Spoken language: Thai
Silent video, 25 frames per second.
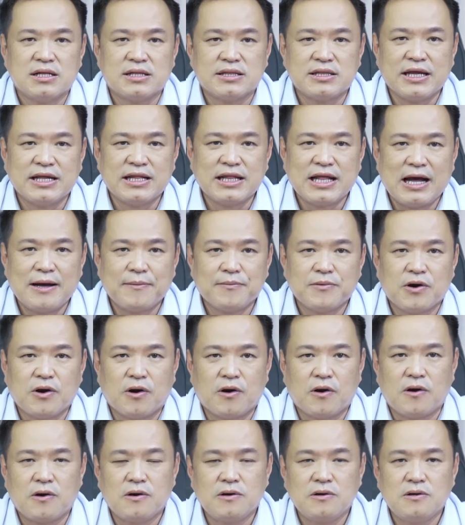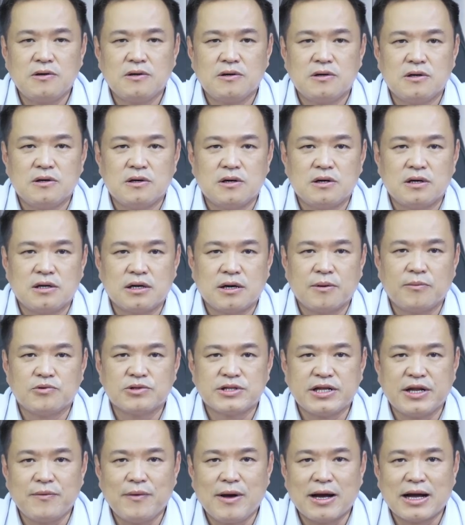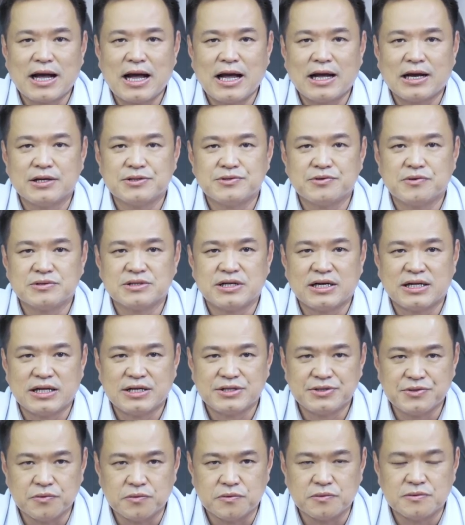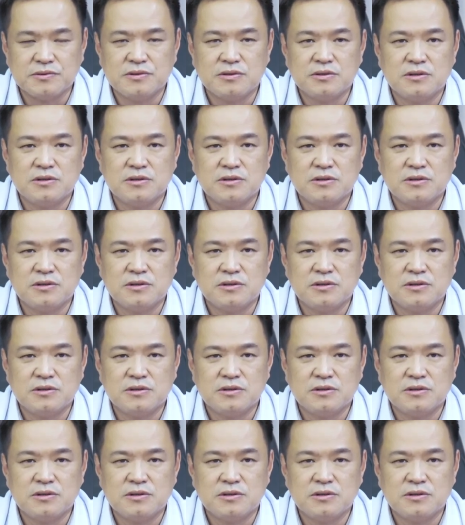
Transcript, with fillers: ในนามของรัฐมนตรีว่าการกระทรวงสาธารณสุข